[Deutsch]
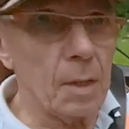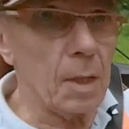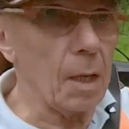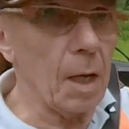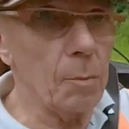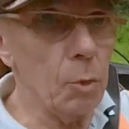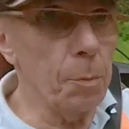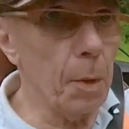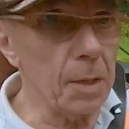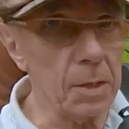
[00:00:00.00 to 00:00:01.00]
Der kam
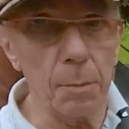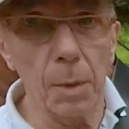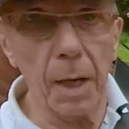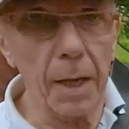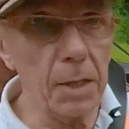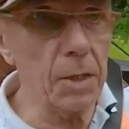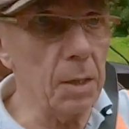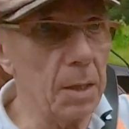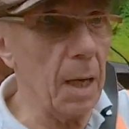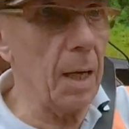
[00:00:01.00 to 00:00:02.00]
übrigens im
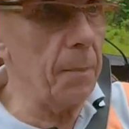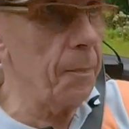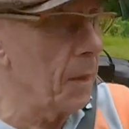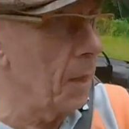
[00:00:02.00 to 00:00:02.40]
gleichen Jahr